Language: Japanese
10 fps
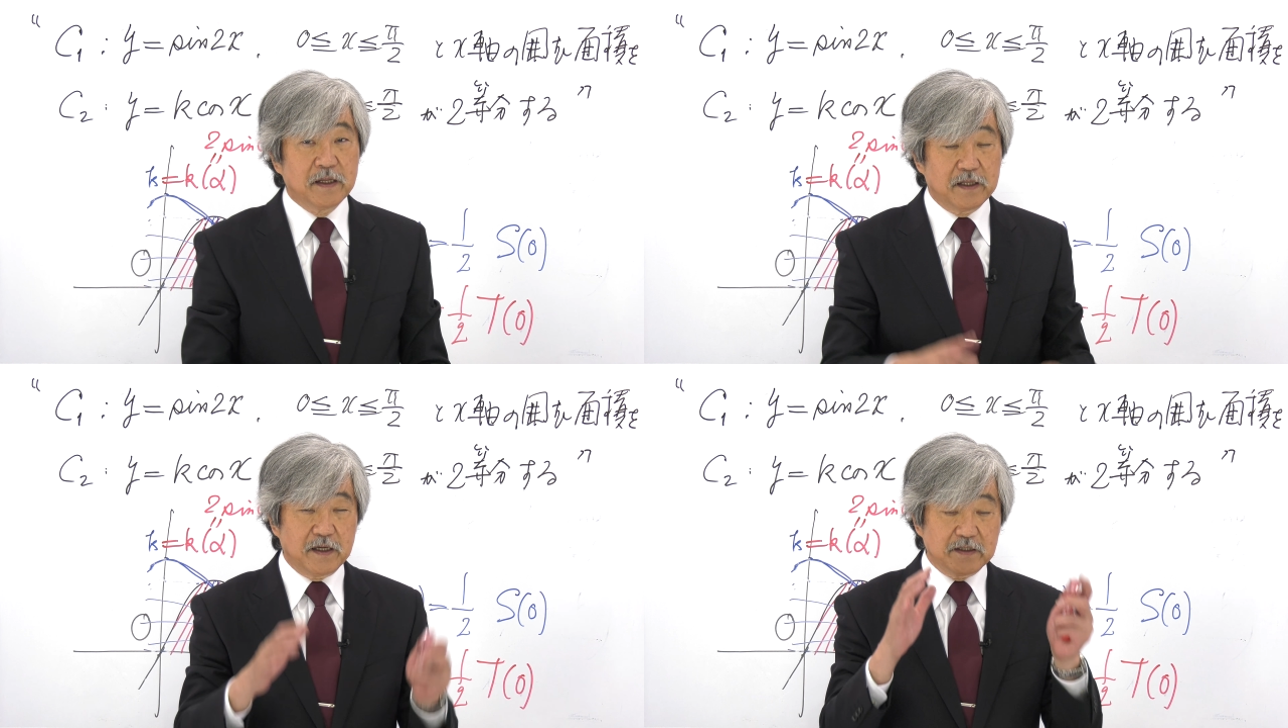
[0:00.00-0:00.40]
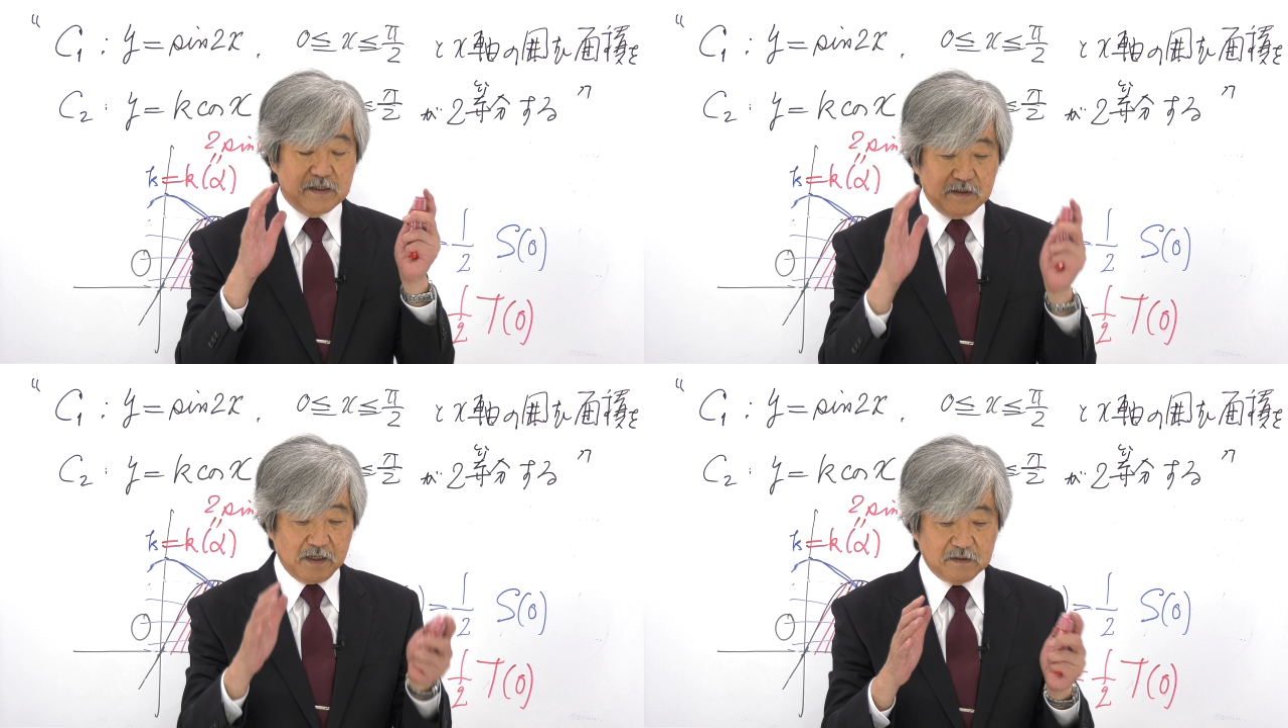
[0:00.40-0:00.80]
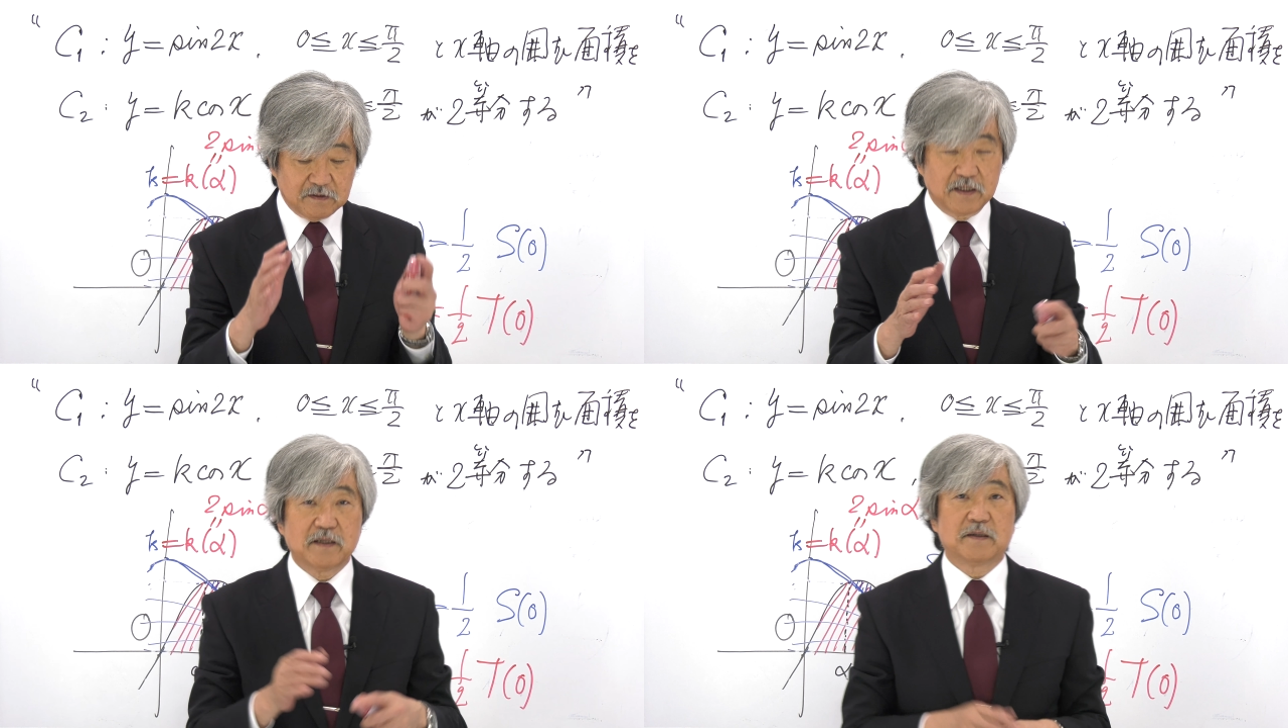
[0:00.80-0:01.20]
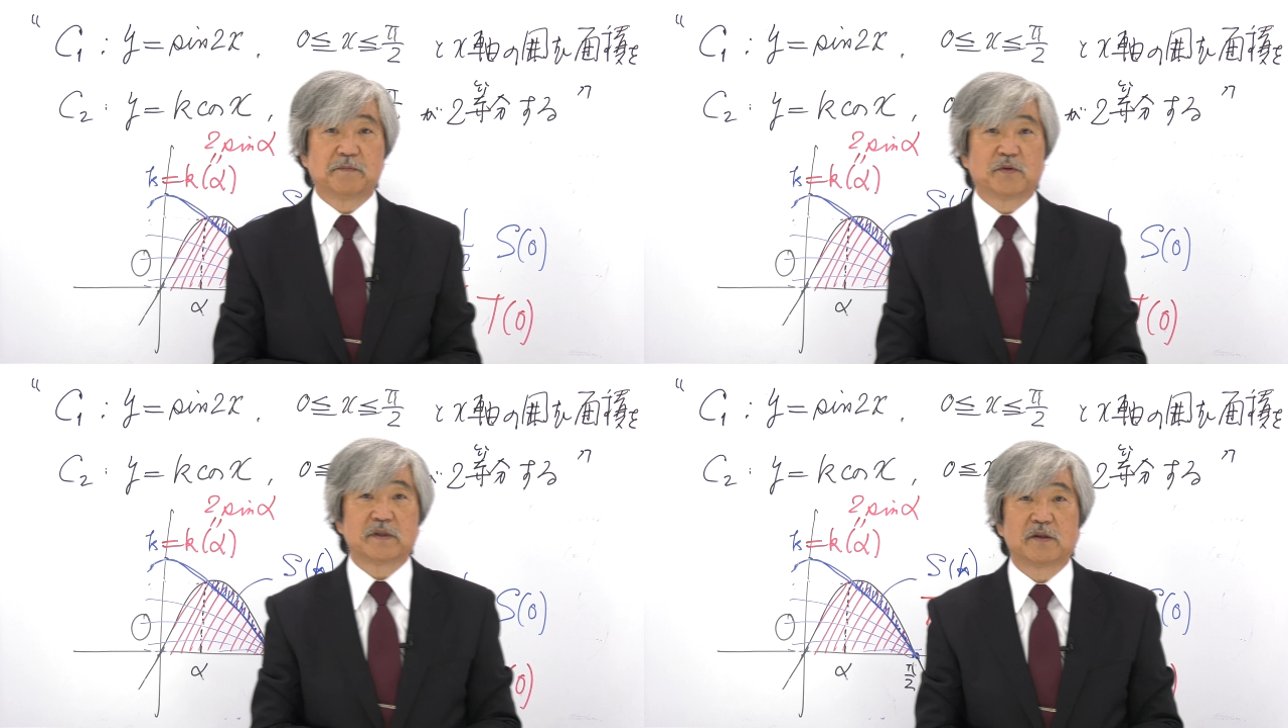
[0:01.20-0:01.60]
で数学の
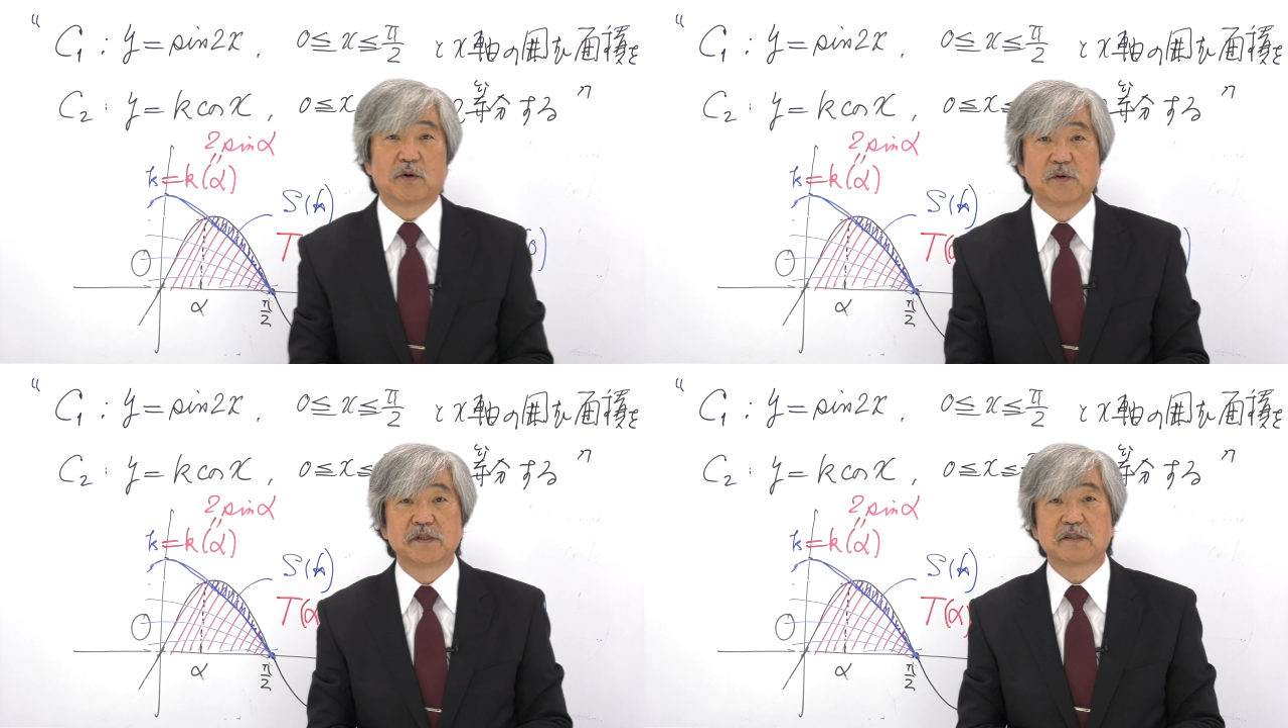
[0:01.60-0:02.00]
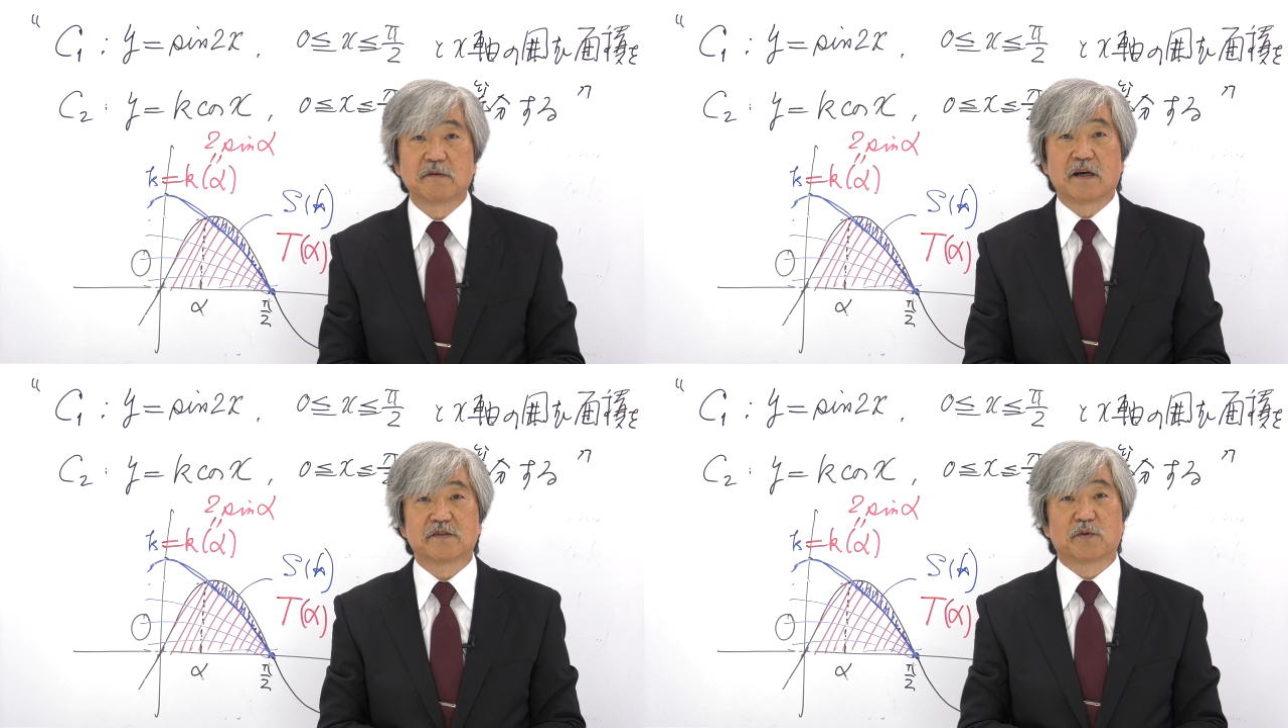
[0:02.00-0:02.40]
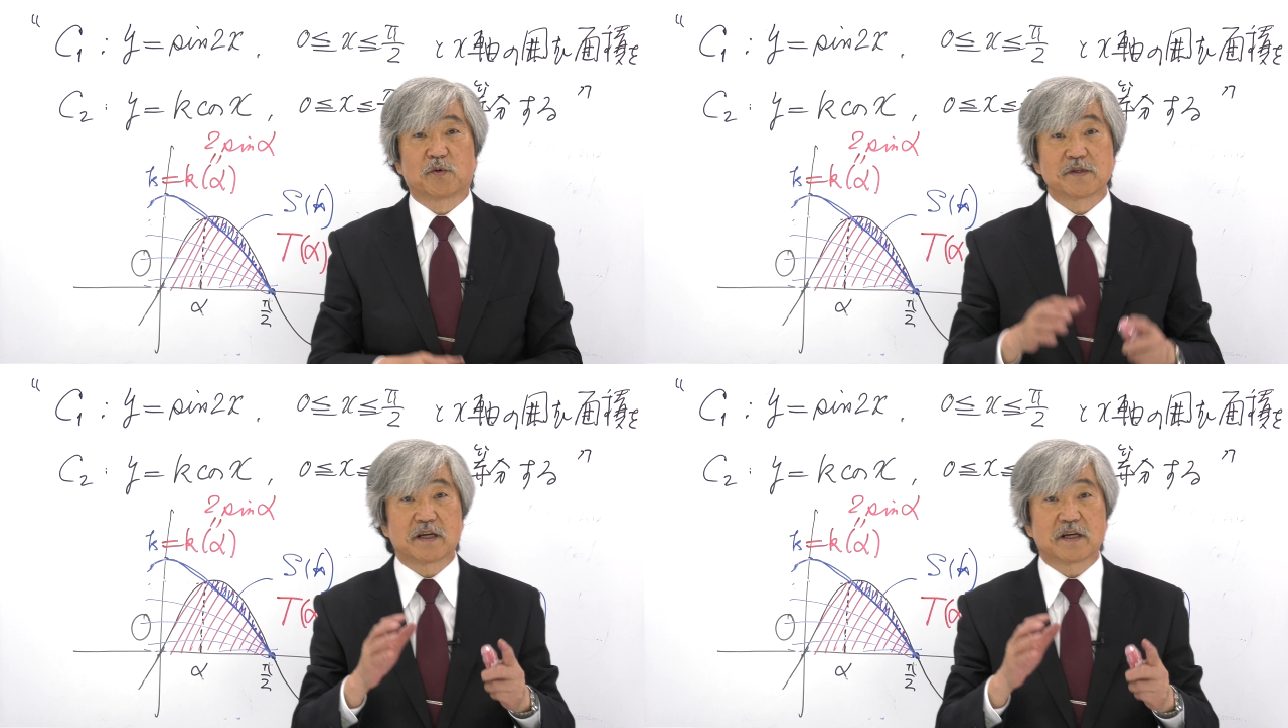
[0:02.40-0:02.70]
問題の本質はその小